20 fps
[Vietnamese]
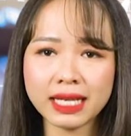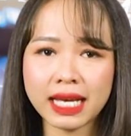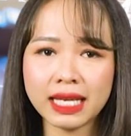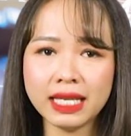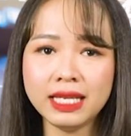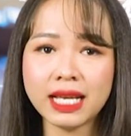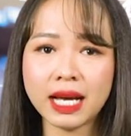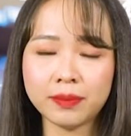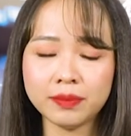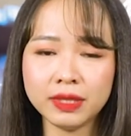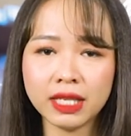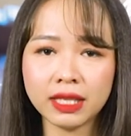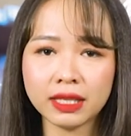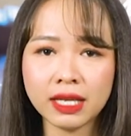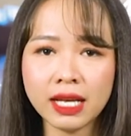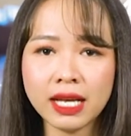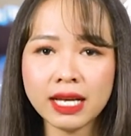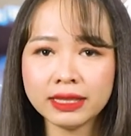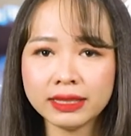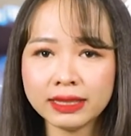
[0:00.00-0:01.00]
đáy giảm dần
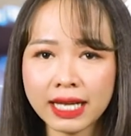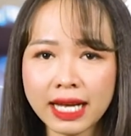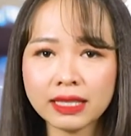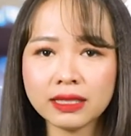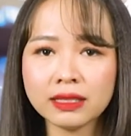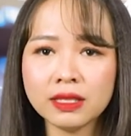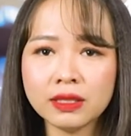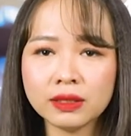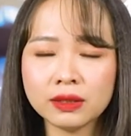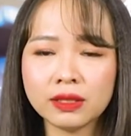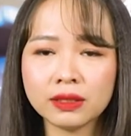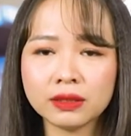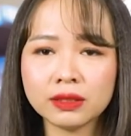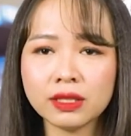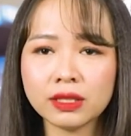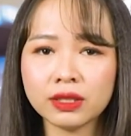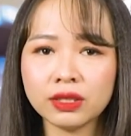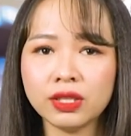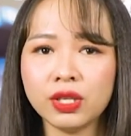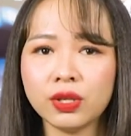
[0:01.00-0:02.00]
khác thường
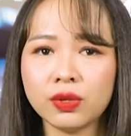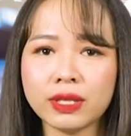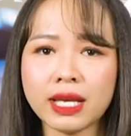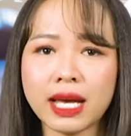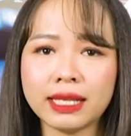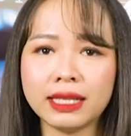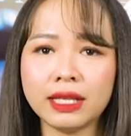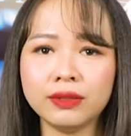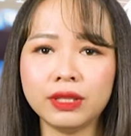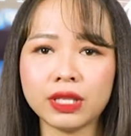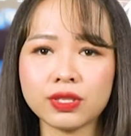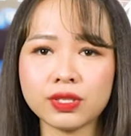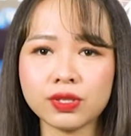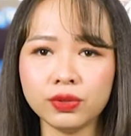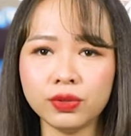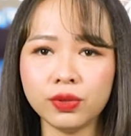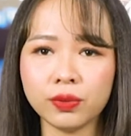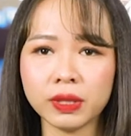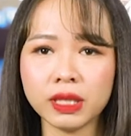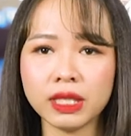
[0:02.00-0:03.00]
được nhiều nhà giao dịch sử
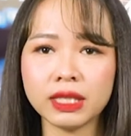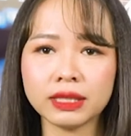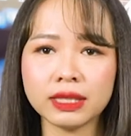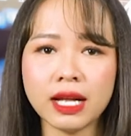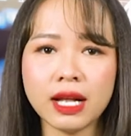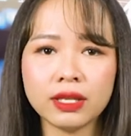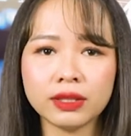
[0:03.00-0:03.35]
dụng hơn,